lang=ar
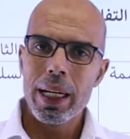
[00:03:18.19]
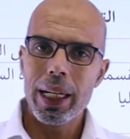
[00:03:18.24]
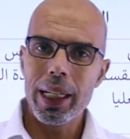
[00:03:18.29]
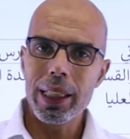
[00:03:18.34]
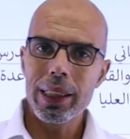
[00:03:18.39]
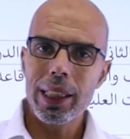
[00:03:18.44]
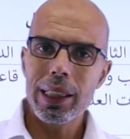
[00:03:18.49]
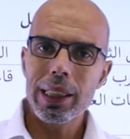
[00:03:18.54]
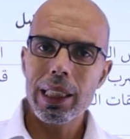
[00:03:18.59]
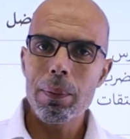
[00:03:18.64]

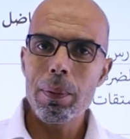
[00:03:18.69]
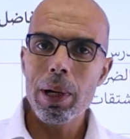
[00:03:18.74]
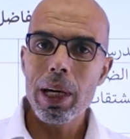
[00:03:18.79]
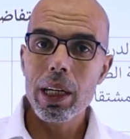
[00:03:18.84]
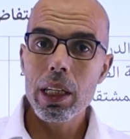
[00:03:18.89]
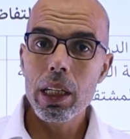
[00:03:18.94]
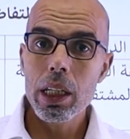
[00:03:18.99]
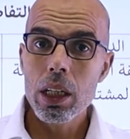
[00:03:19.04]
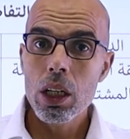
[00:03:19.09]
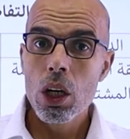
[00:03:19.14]
عده
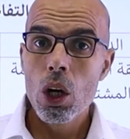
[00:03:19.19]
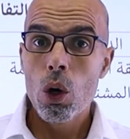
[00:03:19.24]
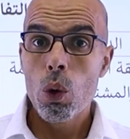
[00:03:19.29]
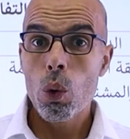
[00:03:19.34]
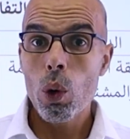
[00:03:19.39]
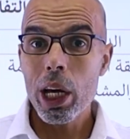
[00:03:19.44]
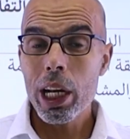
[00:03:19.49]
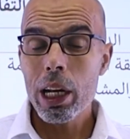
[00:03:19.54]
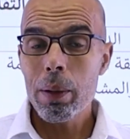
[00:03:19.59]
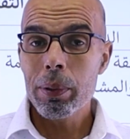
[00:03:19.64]
تمارين
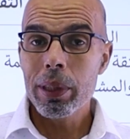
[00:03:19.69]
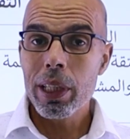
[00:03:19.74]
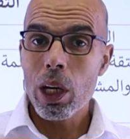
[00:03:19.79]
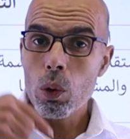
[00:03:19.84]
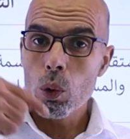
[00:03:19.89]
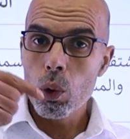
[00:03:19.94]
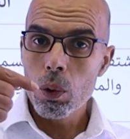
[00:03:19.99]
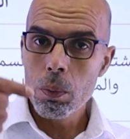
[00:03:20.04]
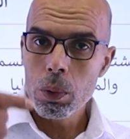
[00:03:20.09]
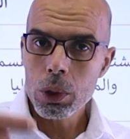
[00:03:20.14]
وانا بدي
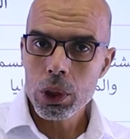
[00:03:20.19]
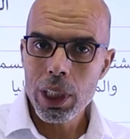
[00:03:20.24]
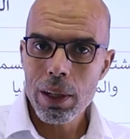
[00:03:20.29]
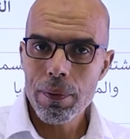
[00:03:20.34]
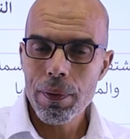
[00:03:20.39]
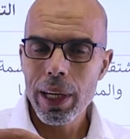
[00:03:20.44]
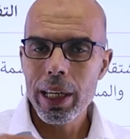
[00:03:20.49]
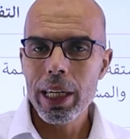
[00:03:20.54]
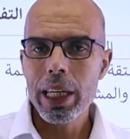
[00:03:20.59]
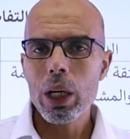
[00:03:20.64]
اكون
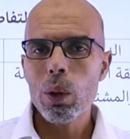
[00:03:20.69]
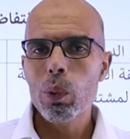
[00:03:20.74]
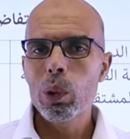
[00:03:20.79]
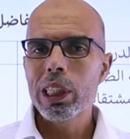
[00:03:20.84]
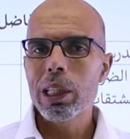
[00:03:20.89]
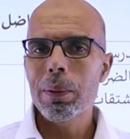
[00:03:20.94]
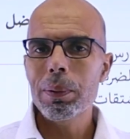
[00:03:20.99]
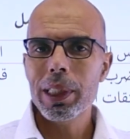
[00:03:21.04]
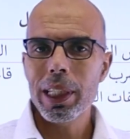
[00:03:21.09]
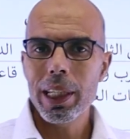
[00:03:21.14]
مشرف عليك
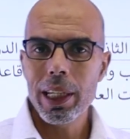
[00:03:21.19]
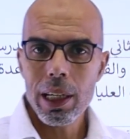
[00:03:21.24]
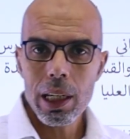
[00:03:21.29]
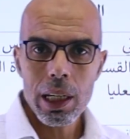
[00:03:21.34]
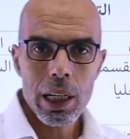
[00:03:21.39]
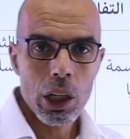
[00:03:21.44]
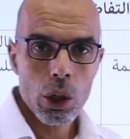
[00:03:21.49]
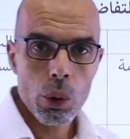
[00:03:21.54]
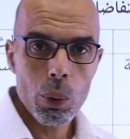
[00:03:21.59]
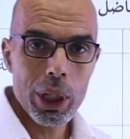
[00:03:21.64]
وانت
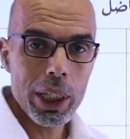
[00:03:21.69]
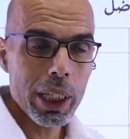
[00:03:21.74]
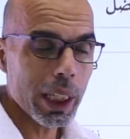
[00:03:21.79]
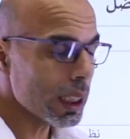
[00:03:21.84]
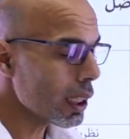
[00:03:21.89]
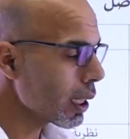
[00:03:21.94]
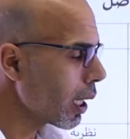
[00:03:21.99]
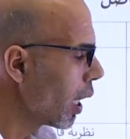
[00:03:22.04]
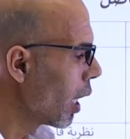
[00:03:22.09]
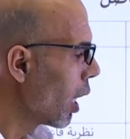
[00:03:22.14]
بتحل
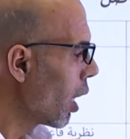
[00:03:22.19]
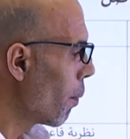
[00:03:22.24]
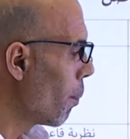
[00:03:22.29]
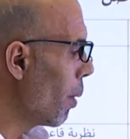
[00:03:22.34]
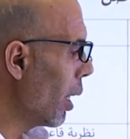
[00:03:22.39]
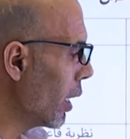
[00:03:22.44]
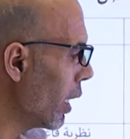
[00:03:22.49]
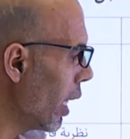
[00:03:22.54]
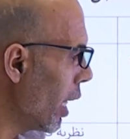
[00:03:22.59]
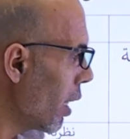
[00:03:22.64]
كويس
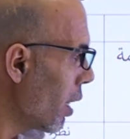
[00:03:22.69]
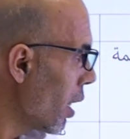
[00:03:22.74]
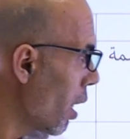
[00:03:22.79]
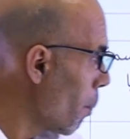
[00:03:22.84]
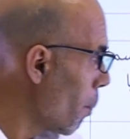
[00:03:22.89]
بعدين